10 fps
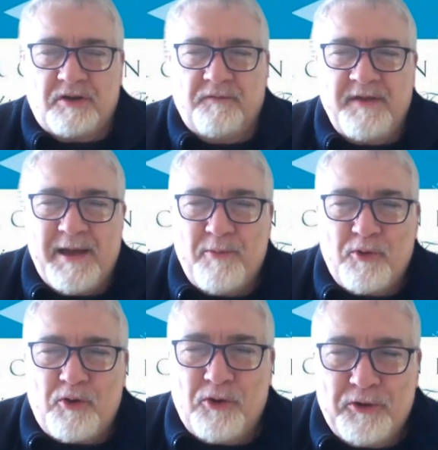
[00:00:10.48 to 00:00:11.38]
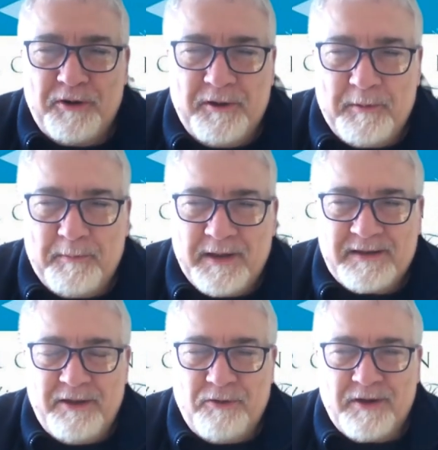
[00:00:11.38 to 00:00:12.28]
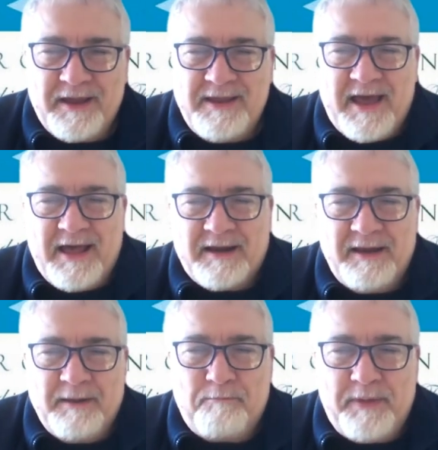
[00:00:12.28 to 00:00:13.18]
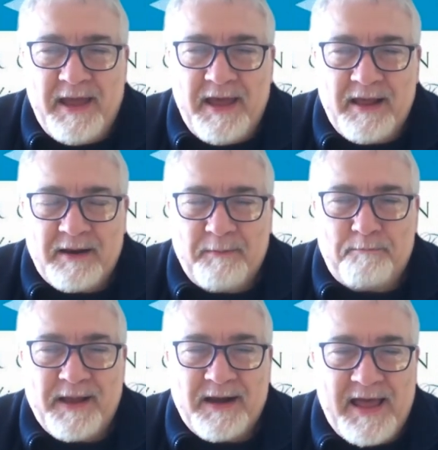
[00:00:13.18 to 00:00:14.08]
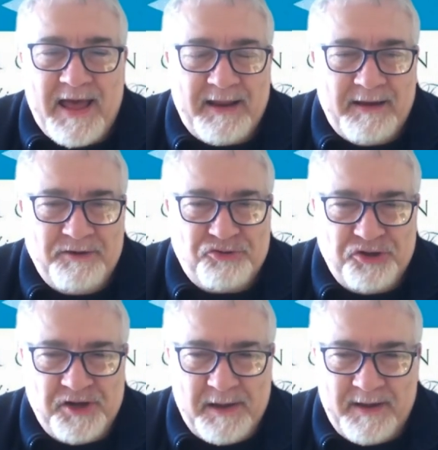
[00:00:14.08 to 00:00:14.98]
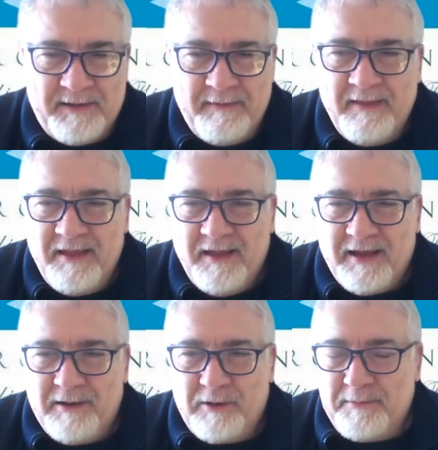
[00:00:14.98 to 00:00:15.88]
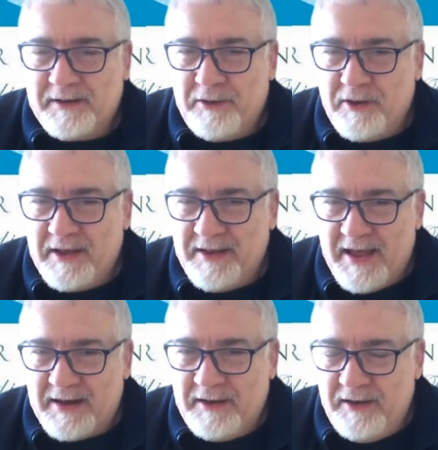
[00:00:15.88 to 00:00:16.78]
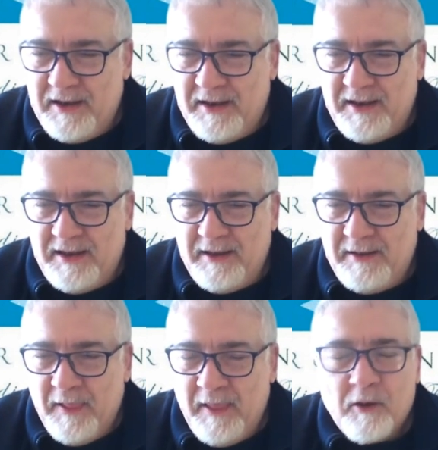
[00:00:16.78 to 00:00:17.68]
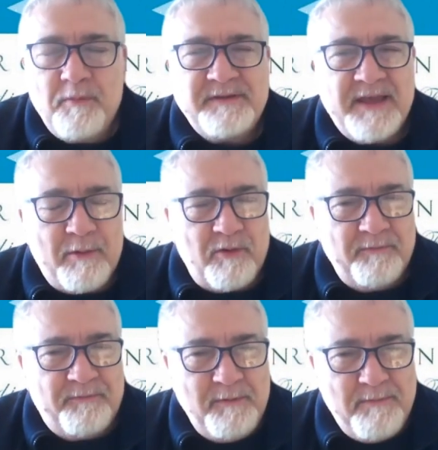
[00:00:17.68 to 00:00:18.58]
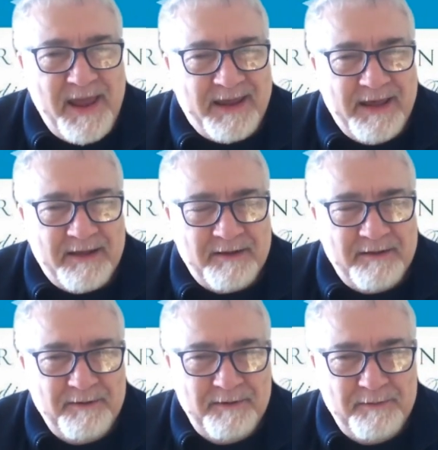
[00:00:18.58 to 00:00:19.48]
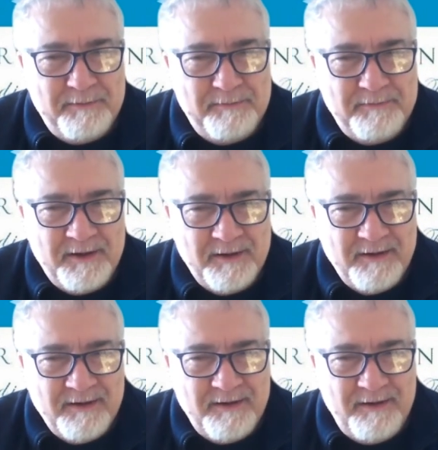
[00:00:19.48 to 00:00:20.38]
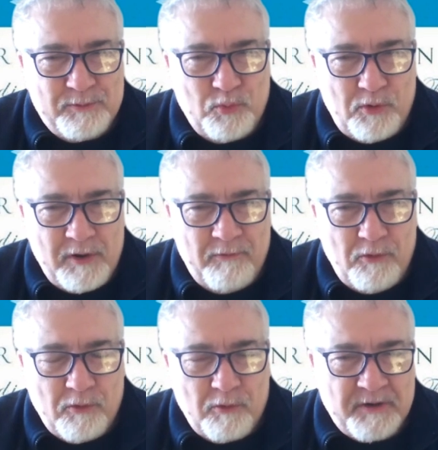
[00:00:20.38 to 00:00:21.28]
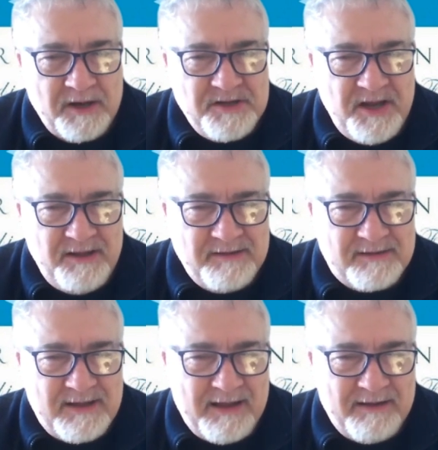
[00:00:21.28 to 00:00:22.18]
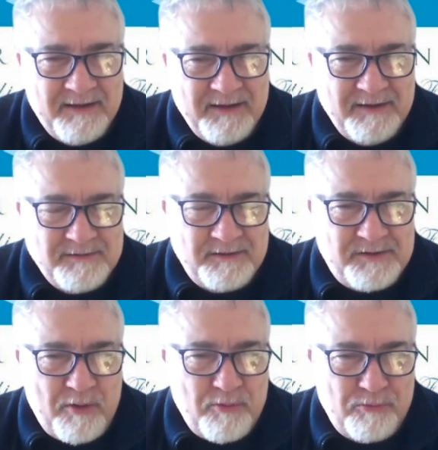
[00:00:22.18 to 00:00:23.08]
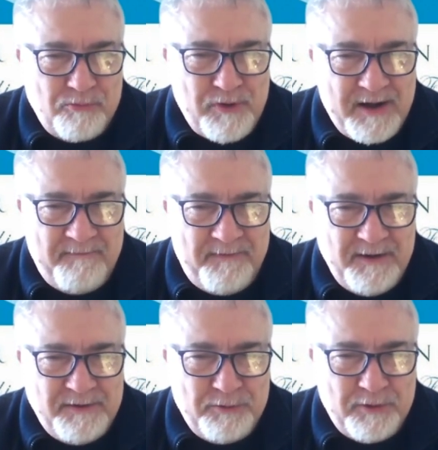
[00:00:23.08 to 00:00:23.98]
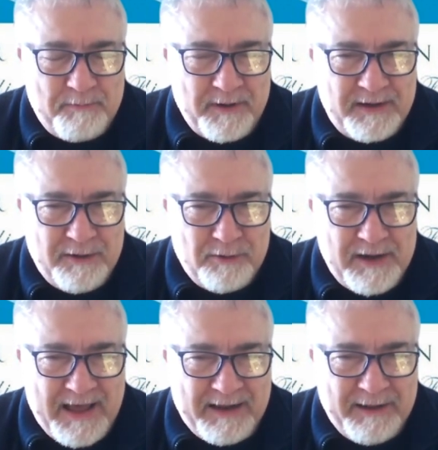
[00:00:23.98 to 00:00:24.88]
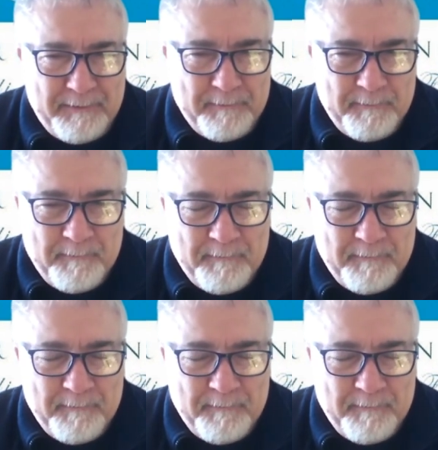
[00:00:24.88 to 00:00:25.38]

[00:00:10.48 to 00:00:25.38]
ci troviamo con eh, Matteo Gaiardi per parlare di cinema. Allora, Matteo Gaiardi, è, come si chiama? Filmmaker? Eh, il tuo lavoro? Sì. Regista? C'è una definizione particolare?